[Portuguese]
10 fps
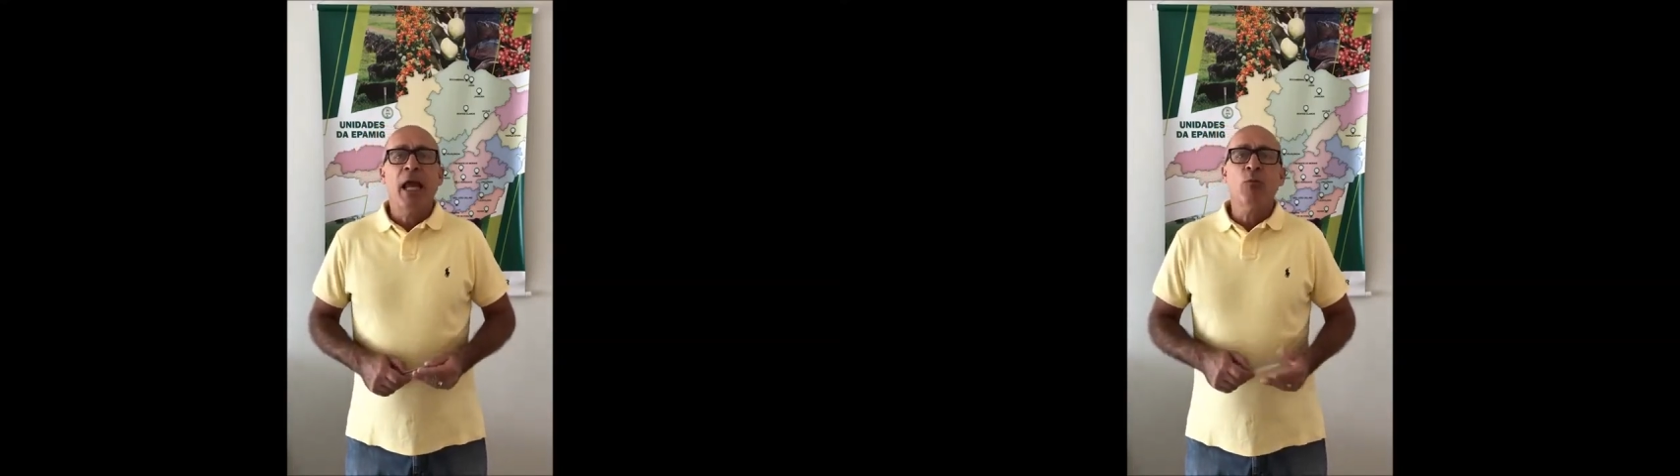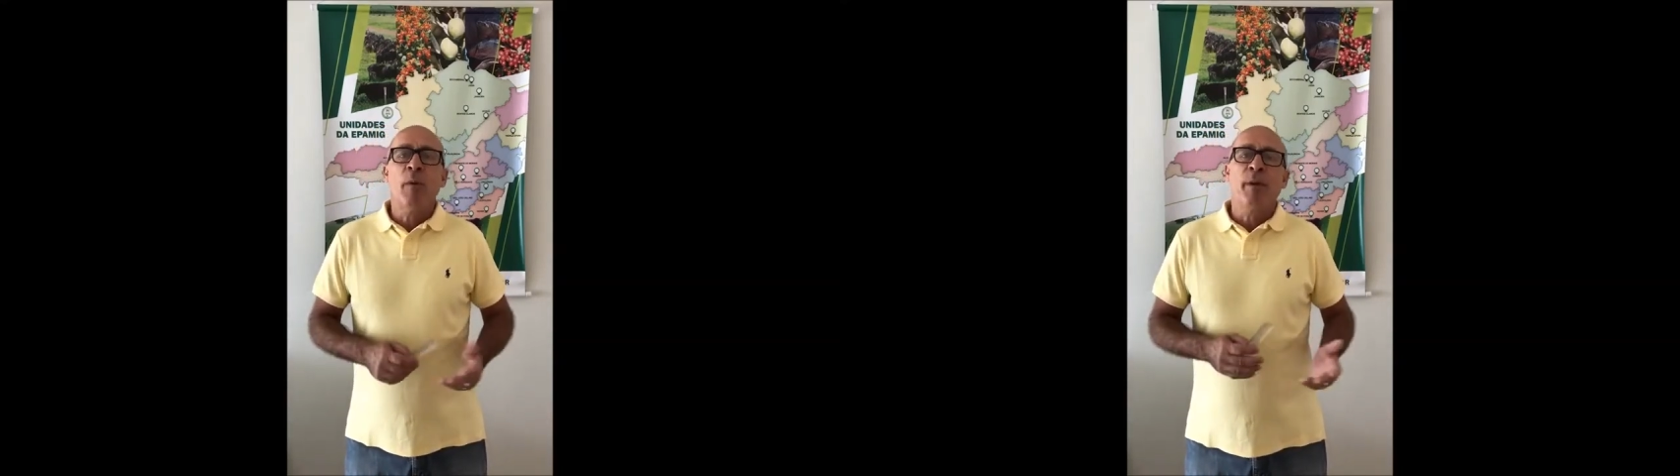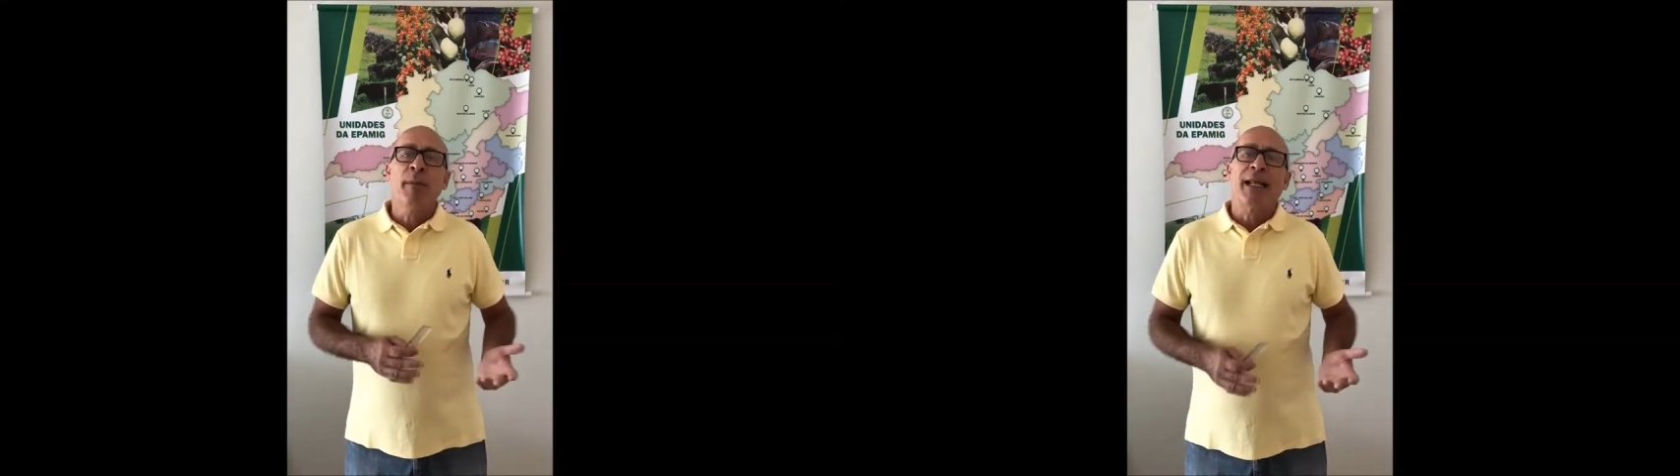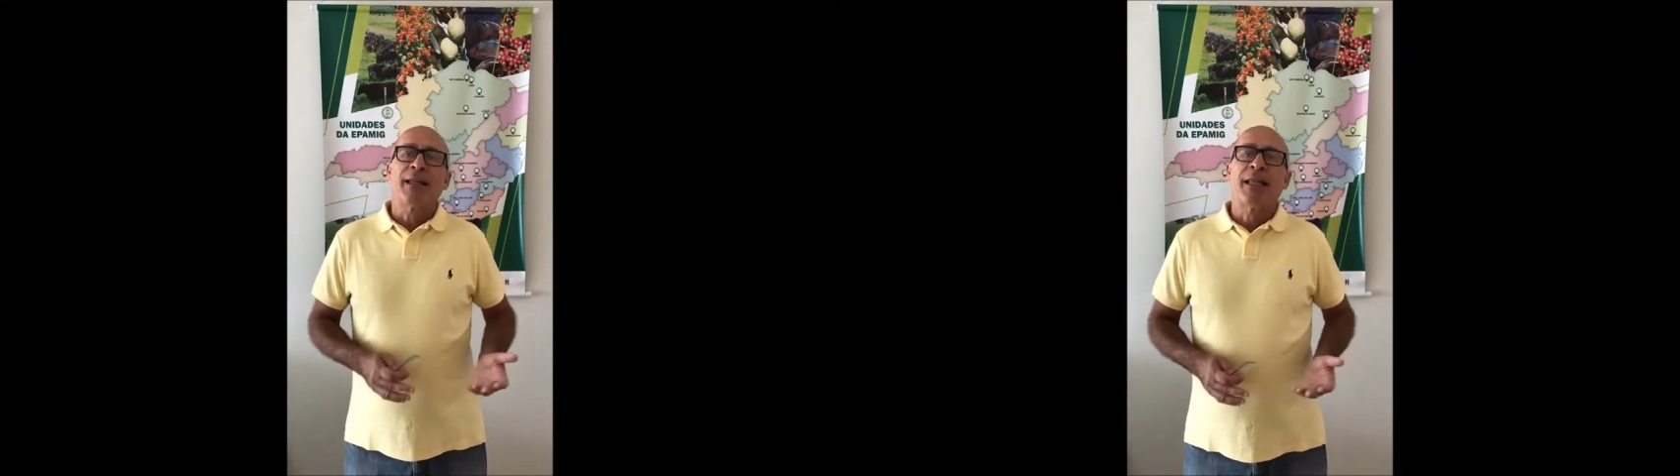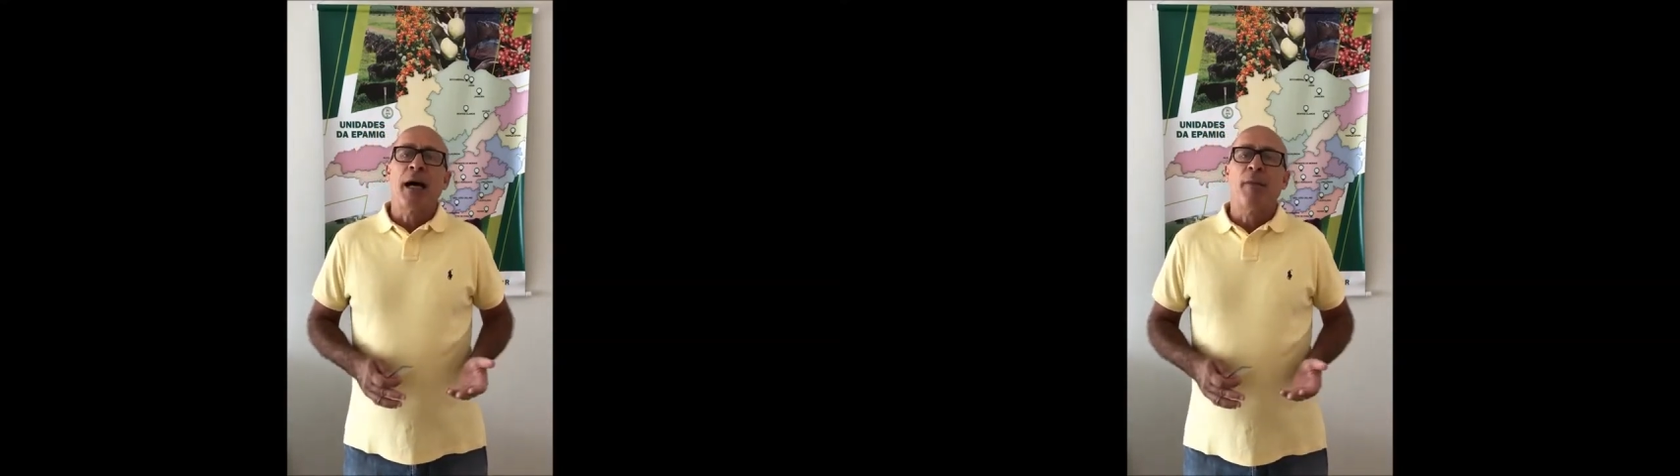Em uma primeira
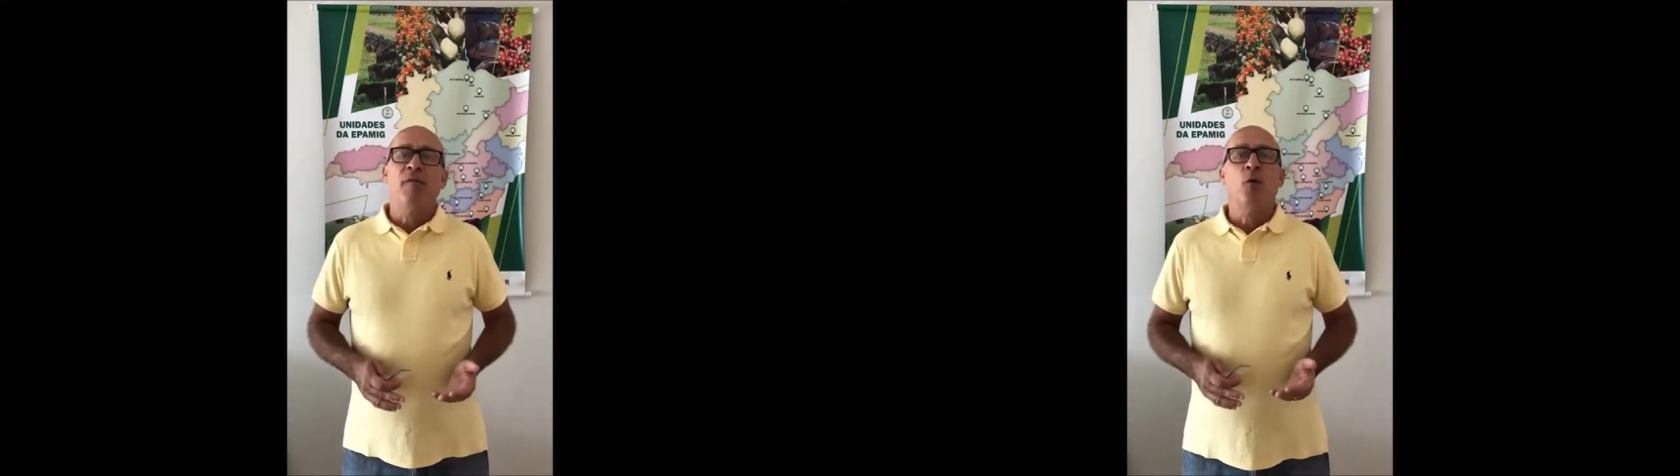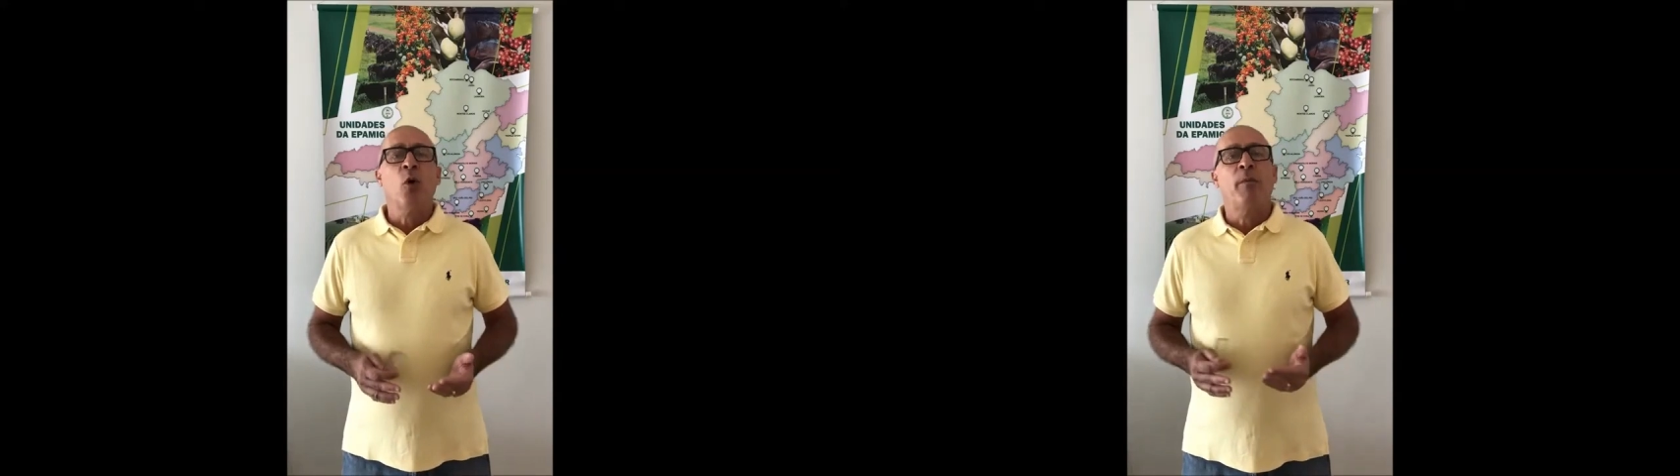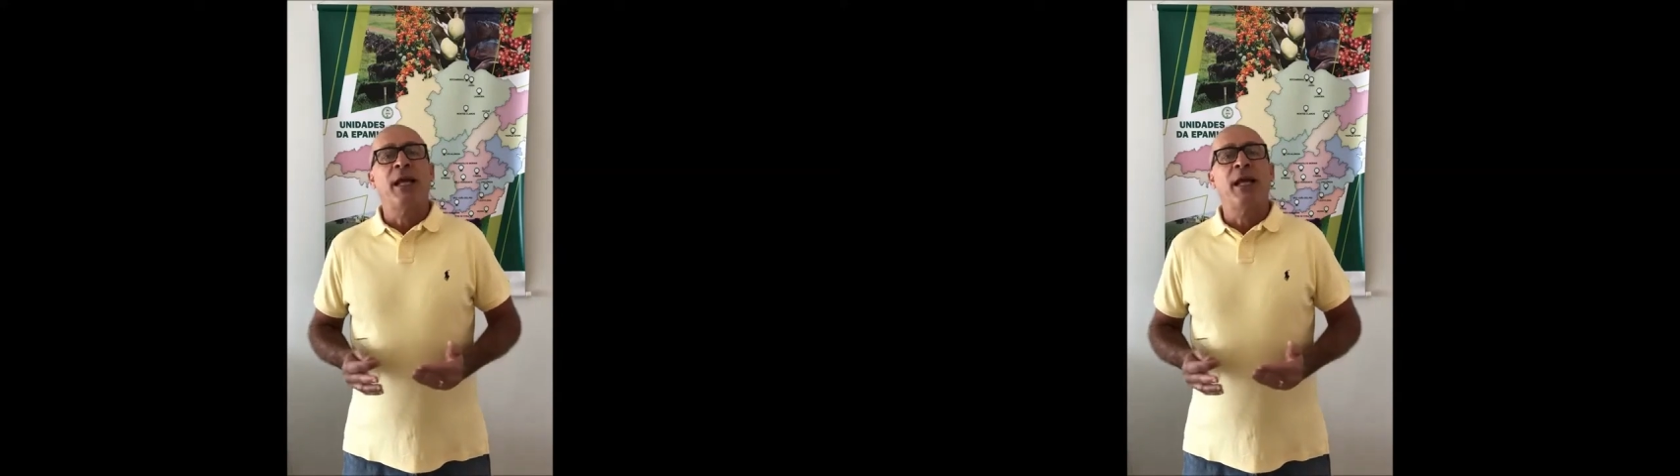etapa, foram